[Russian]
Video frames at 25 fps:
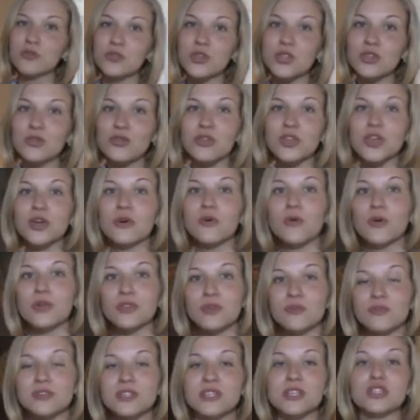итоги
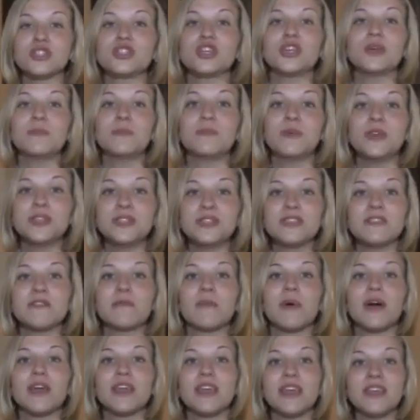конкурса «Чаепитие в
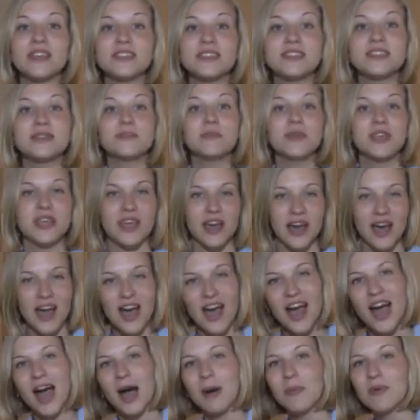моей семье».
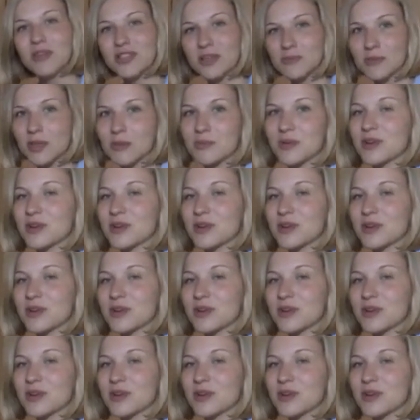Об этом нам